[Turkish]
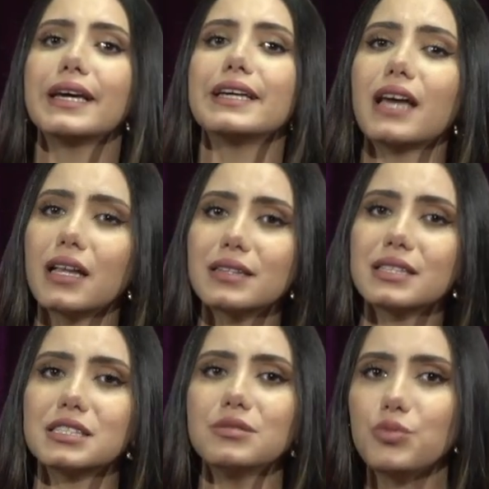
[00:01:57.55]

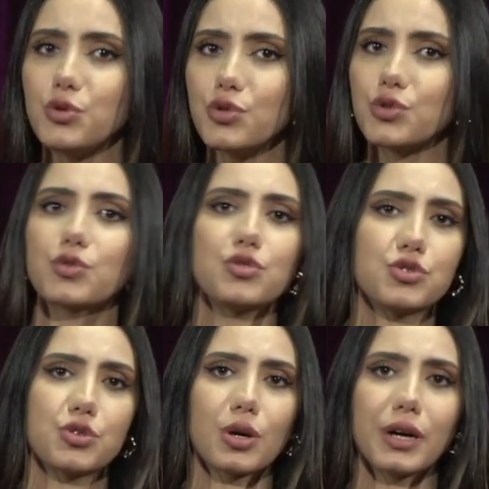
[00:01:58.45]
inanların büyük
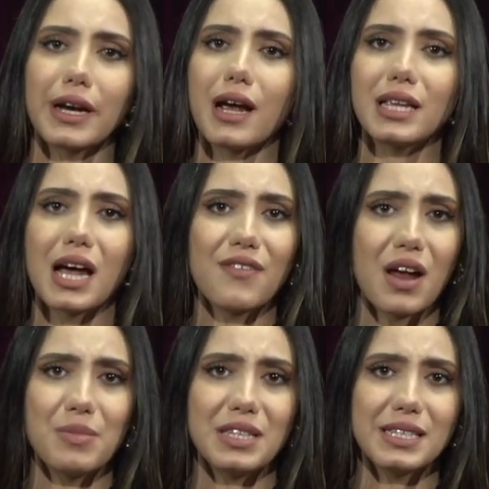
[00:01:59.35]
küçük kararlar
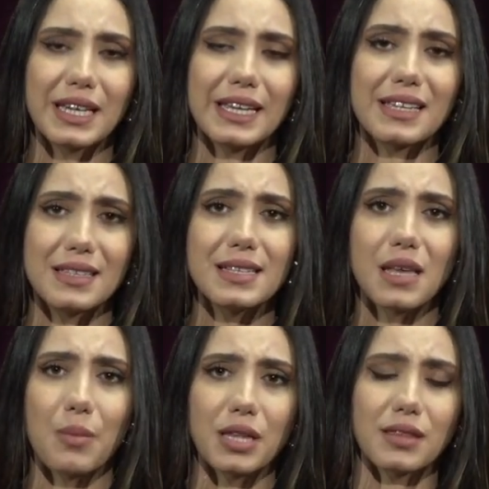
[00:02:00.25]
vermeleri gerektiği
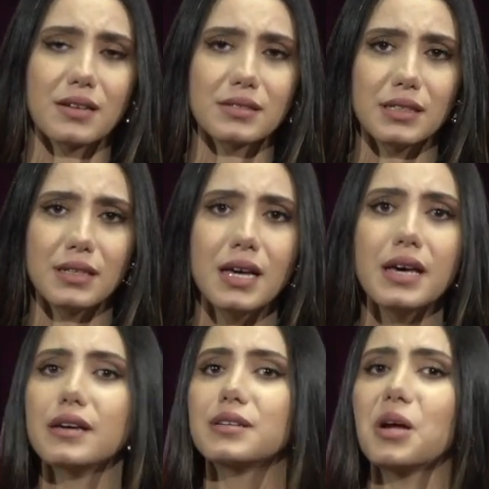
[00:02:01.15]
zamanlarda
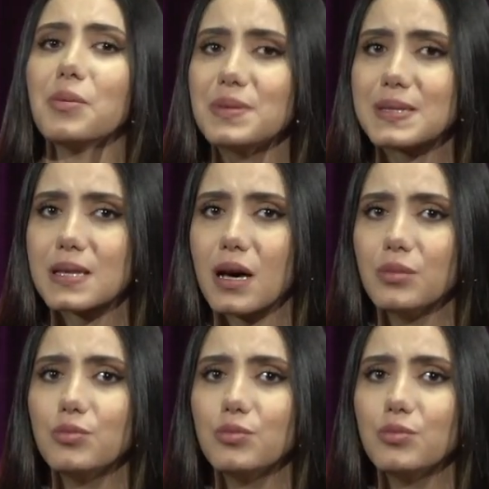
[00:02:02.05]
Rab İsa